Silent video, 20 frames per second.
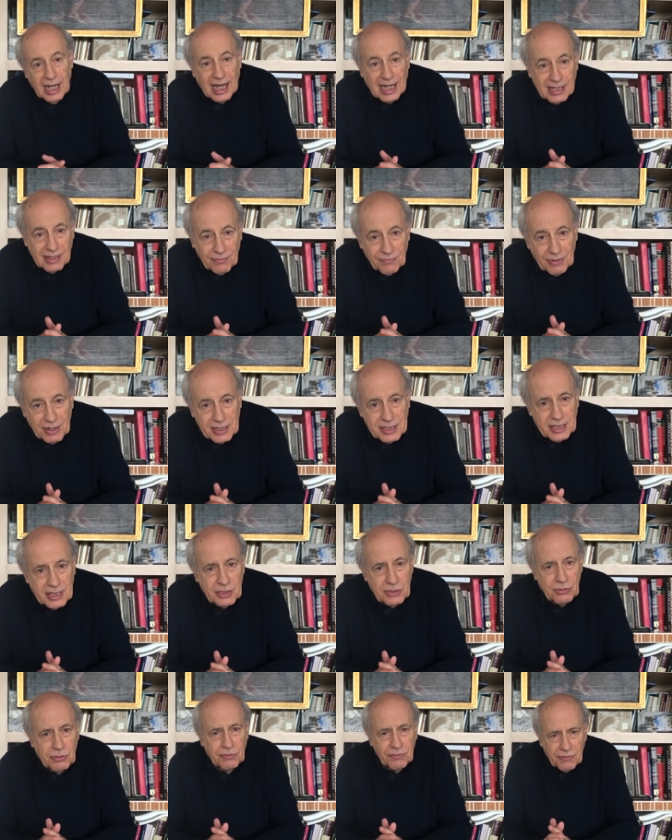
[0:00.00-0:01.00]
a differenza
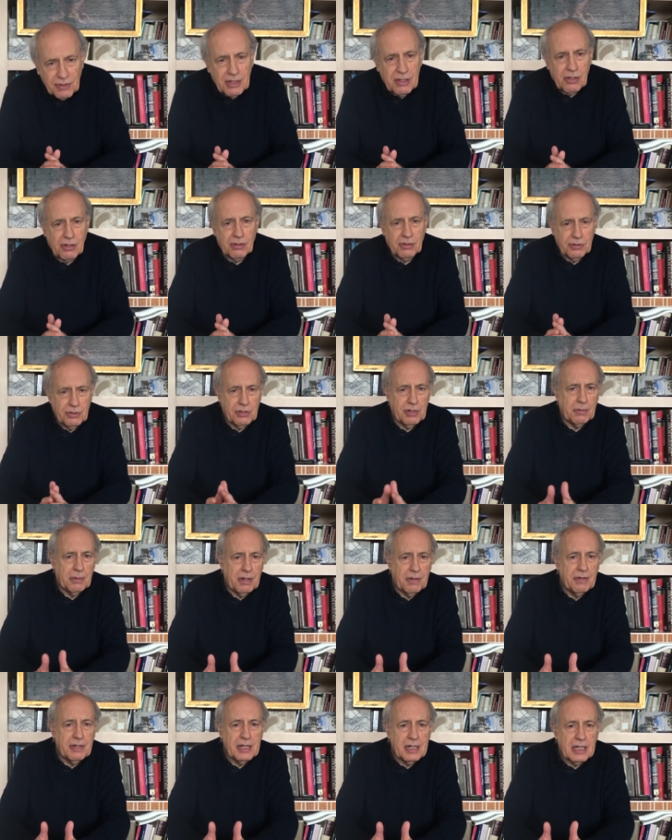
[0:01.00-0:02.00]
di suo figlio, diciamo
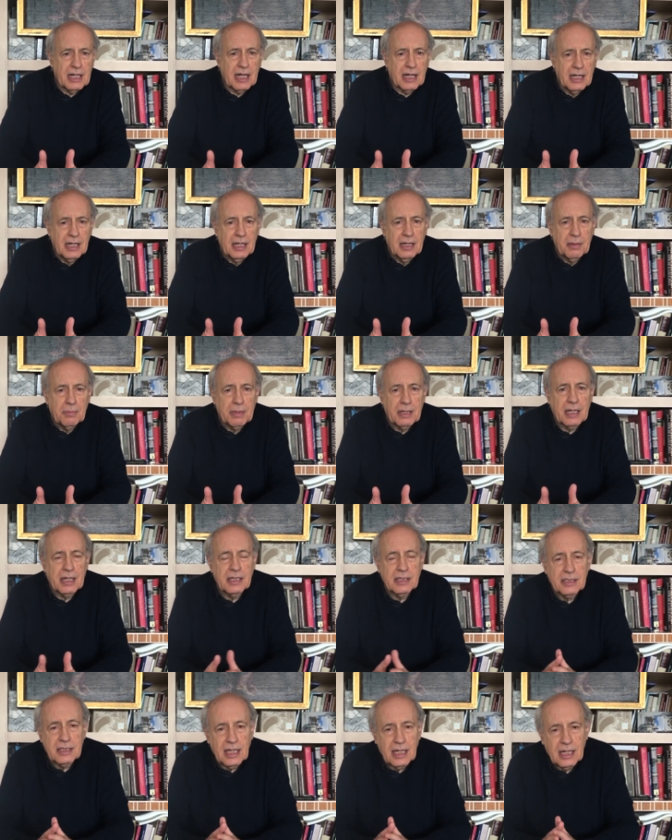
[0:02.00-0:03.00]
la verità,
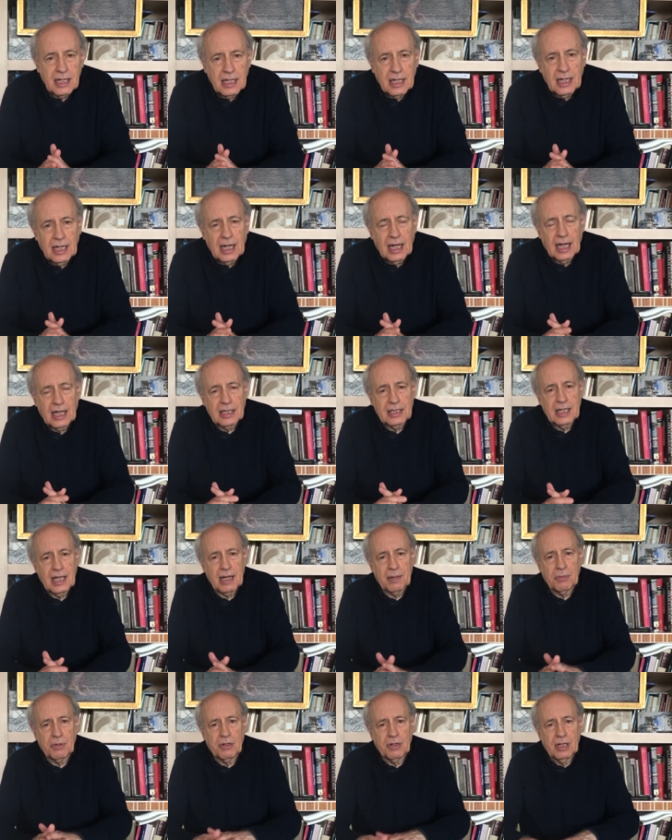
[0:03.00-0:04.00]
perché se
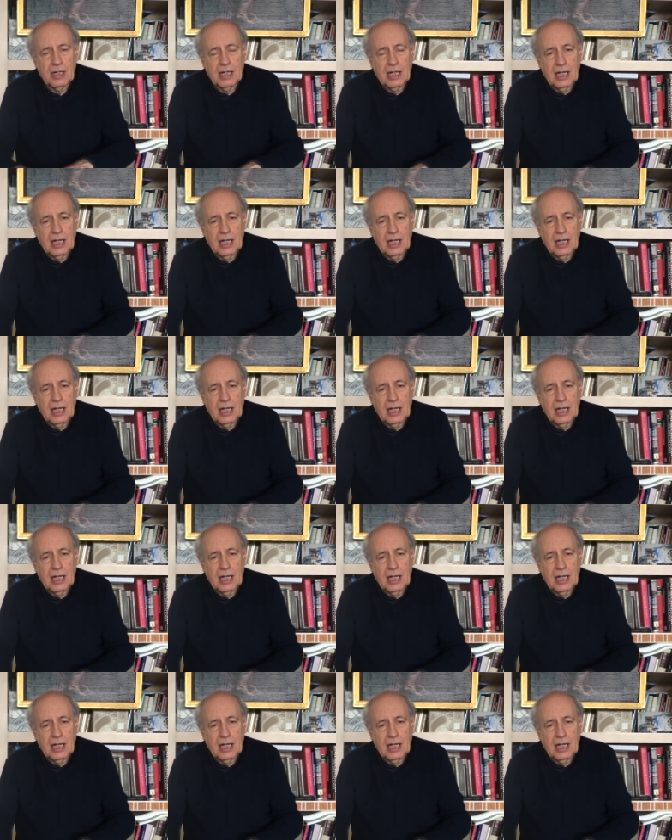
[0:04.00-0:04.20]
andiamo